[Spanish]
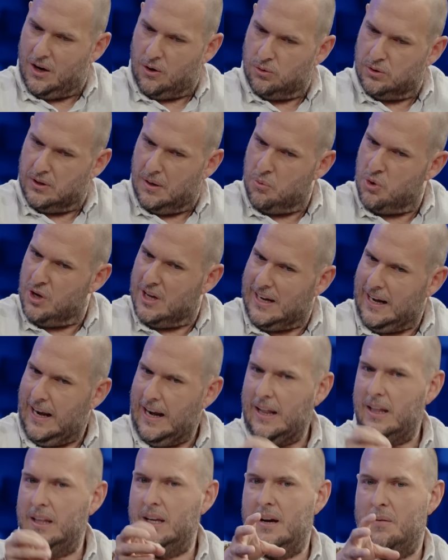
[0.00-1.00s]
de ruta muy
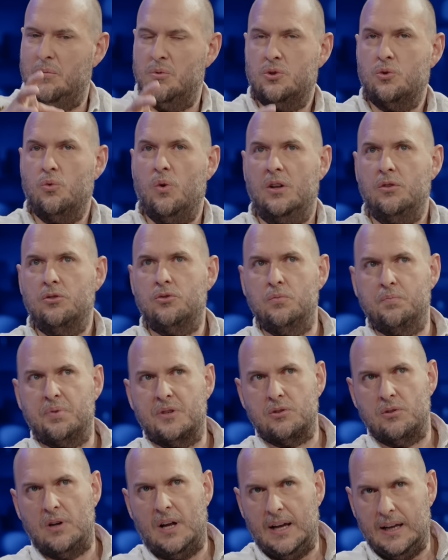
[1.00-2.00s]
clara, digamos. Cuando es un
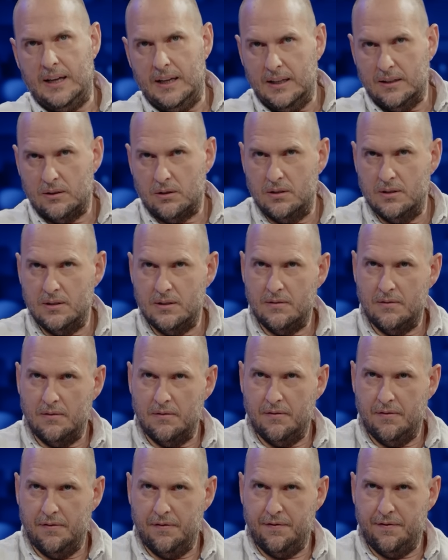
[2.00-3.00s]
personaje
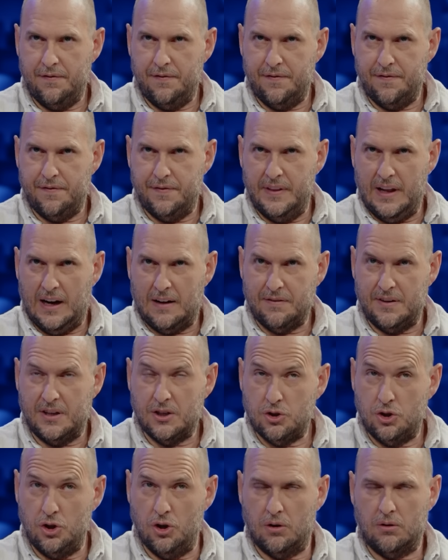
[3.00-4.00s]
de la
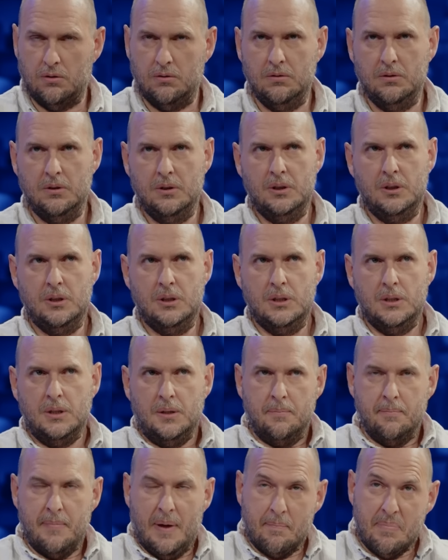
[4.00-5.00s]
ficción,
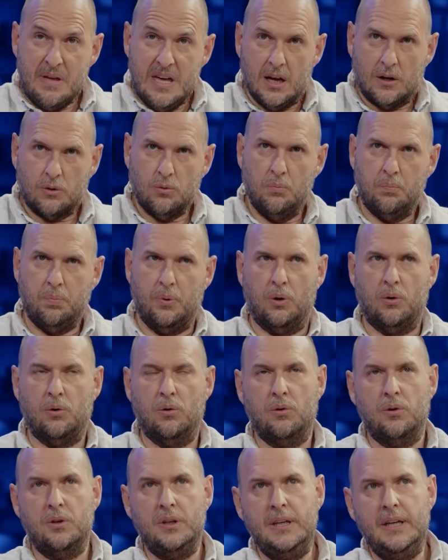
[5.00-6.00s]
me pierdo un
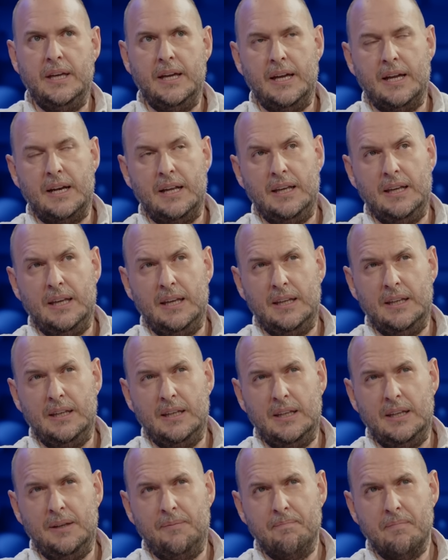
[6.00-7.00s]
poco. Y, y,
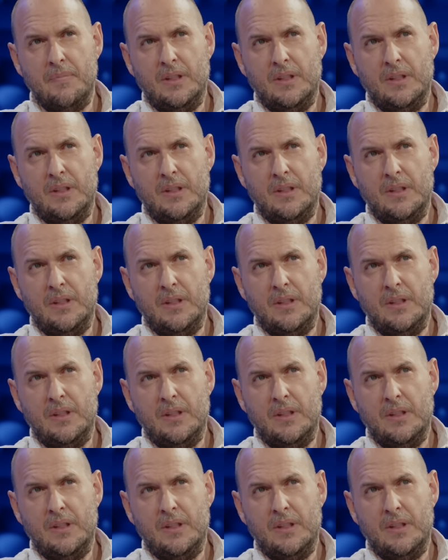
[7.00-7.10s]
y